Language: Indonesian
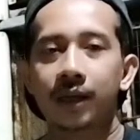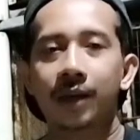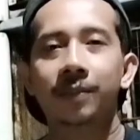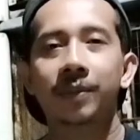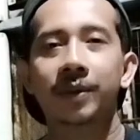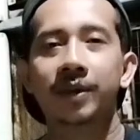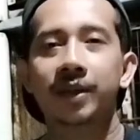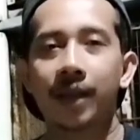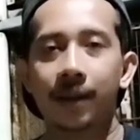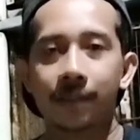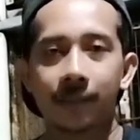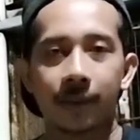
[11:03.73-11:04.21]

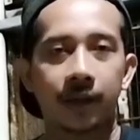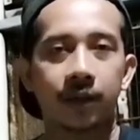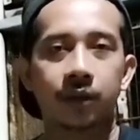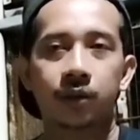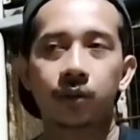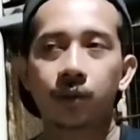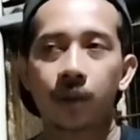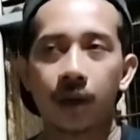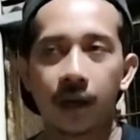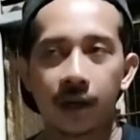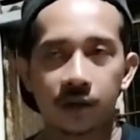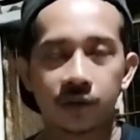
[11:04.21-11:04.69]
yang pertama
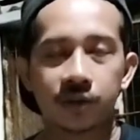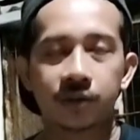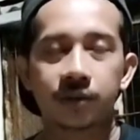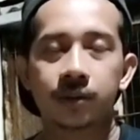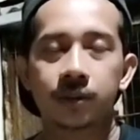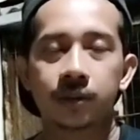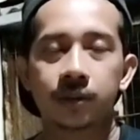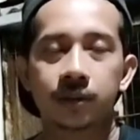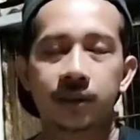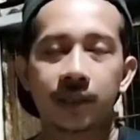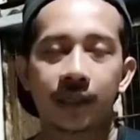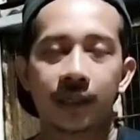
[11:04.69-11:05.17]
itu
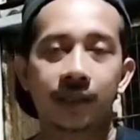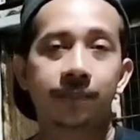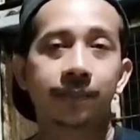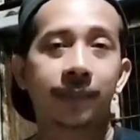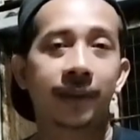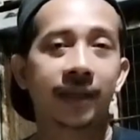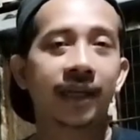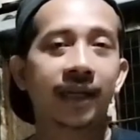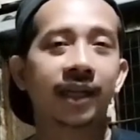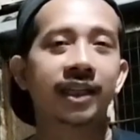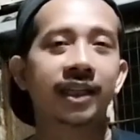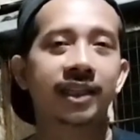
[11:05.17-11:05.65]
harus jadi
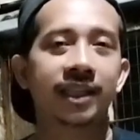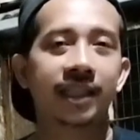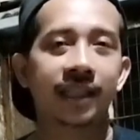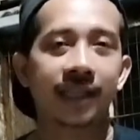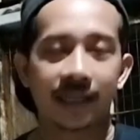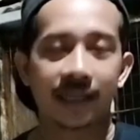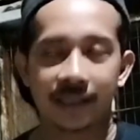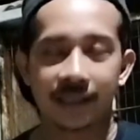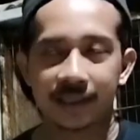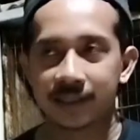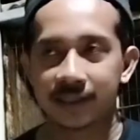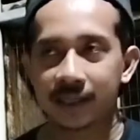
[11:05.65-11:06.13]

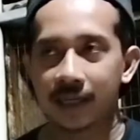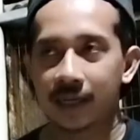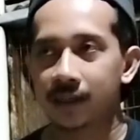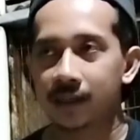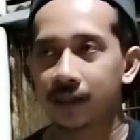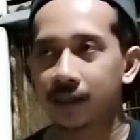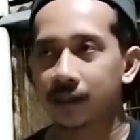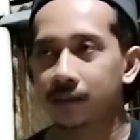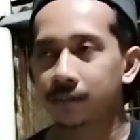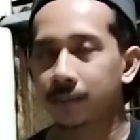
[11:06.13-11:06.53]
peneliti ya guys ya.